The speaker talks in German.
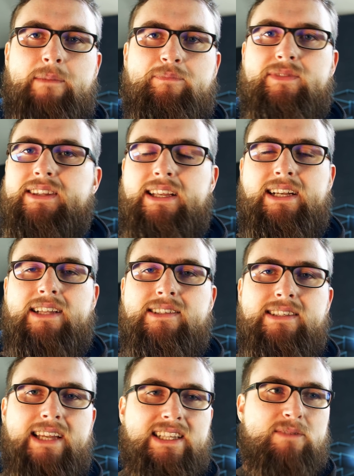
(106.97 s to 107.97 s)
ähm, den
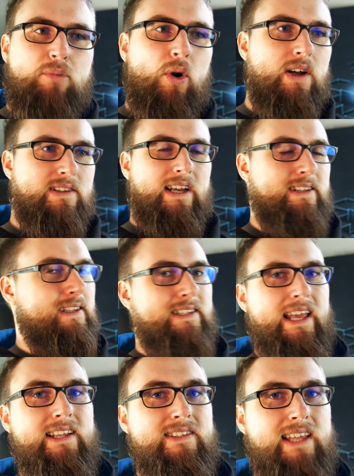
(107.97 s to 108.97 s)
ganzen Transport hat
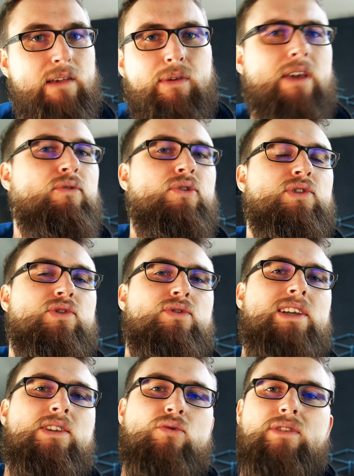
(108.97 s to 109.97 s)
das extrem
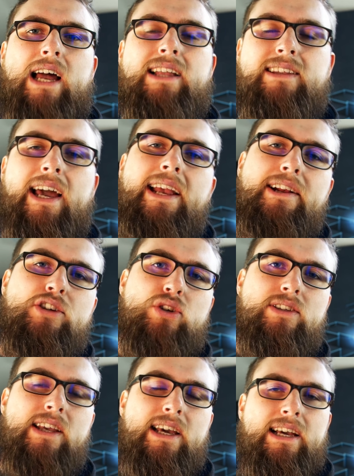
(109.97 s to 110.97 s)
revolutioniert und hat eigentlich
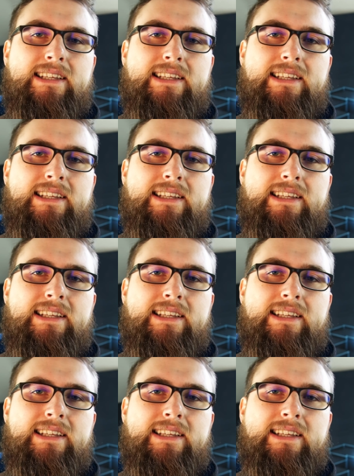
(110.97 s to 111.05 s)
schon